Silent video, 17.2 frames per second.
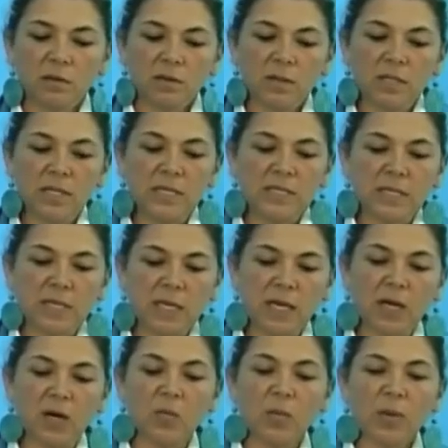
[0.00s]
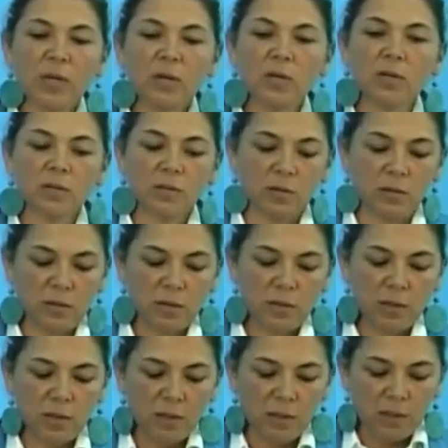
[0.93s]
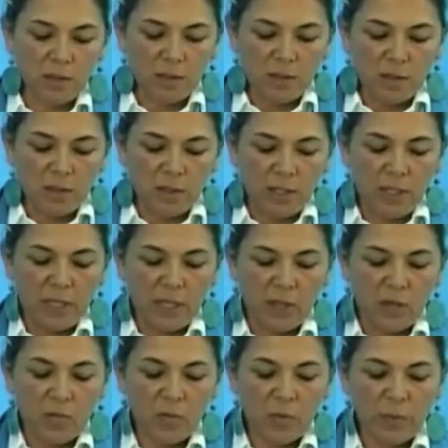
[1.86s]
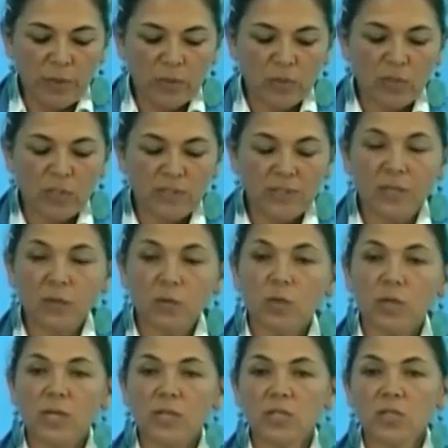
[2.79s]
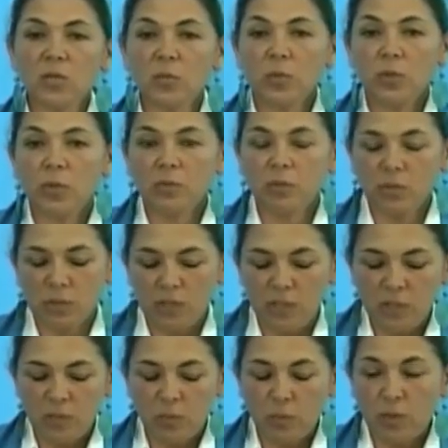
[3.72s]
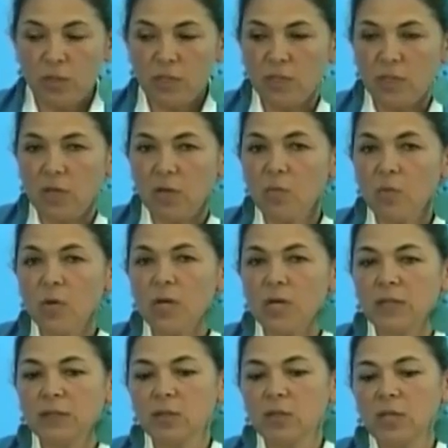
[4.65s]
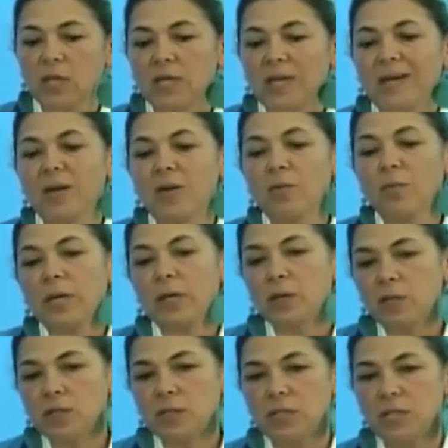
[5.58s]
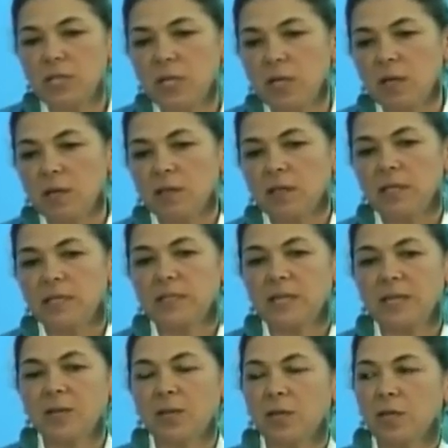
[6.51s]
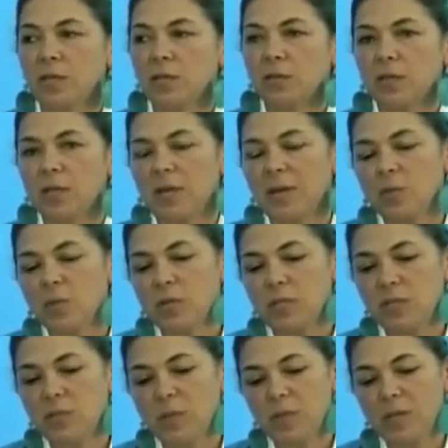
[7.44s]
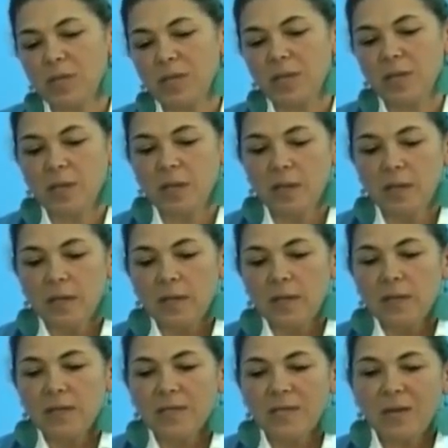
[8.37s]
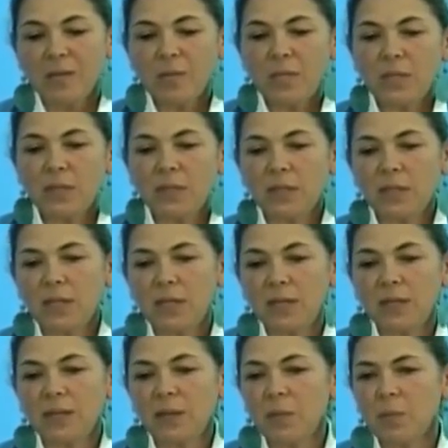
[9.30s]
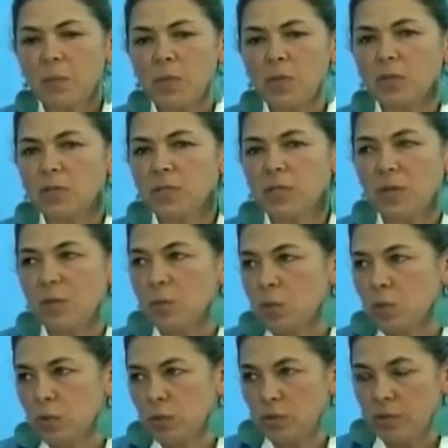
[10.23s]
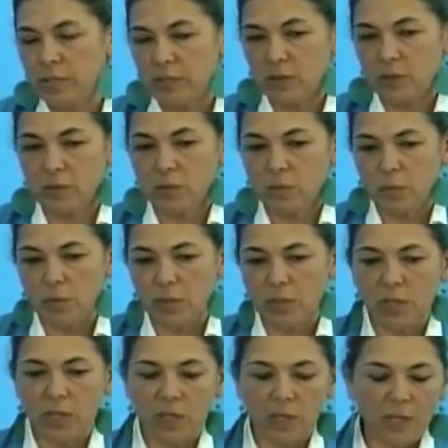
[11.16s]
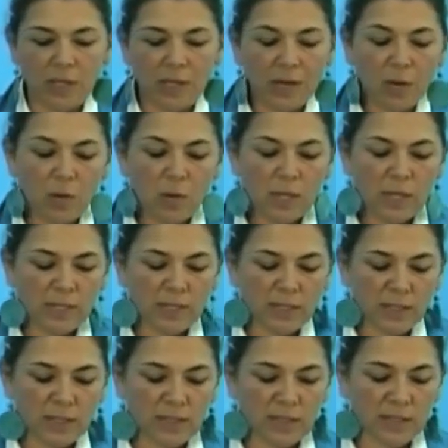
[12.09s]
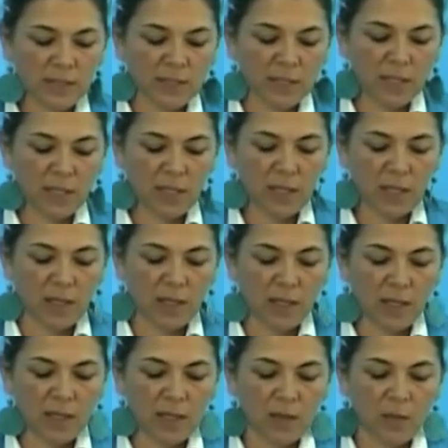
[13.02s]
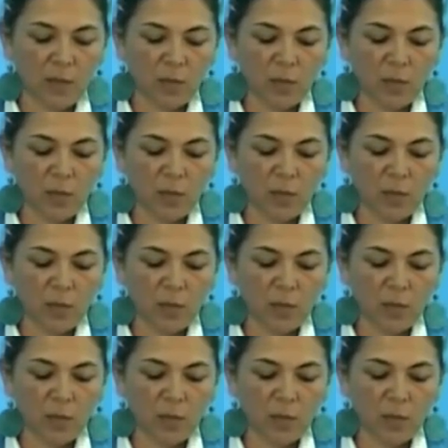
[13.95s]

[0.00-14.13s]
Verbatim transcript: dice que a lo mejor eh, como personas naturales no podemos tener poder de convocatoria y a lo mejor sí, estando dentro de la municipalidad, realmente tampoco se da mucho eso, porque aún así se esté... Eh,